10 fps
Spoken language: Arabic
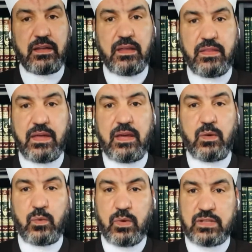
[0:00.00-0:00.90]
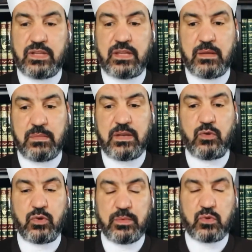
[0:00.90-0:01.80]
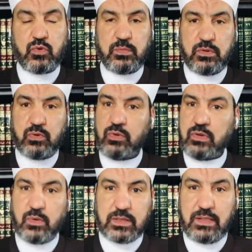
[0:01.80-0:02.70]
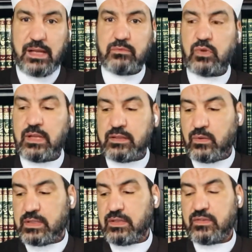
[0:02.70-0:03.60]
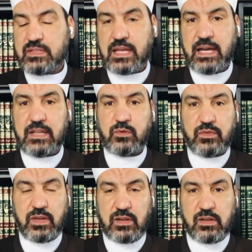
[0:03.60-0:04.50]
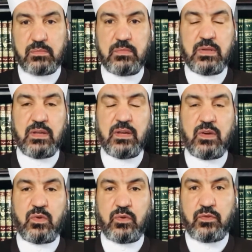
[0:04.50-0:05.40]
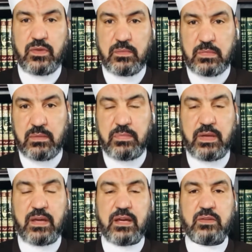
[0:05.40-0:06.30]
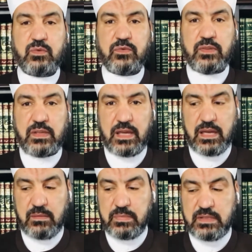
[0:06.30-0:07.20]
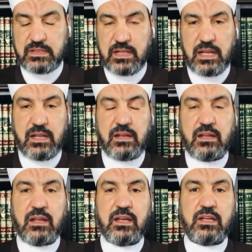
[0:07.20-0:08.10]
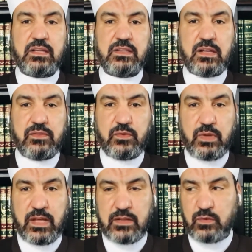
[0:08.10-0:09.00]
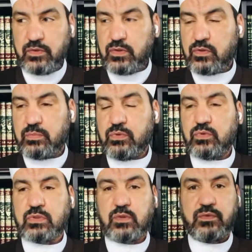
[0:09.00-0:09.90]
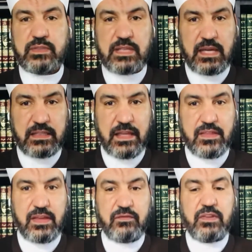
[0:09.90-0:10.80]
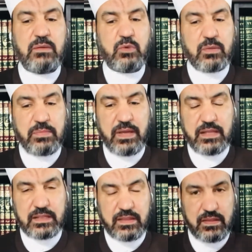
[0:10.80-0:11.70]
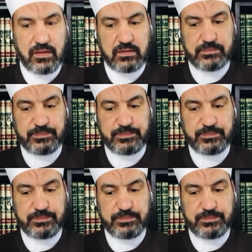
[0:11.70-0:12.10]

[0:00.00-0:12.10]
إذا وجد من يخبره بدخول الوقت الحمد لله دلوقتي في ساعات وفي ألرم وفي منبهات وفي اب بينزل على التليفونات وفي كمبيوتر وفي ساعة أذان في منبهات كثيرة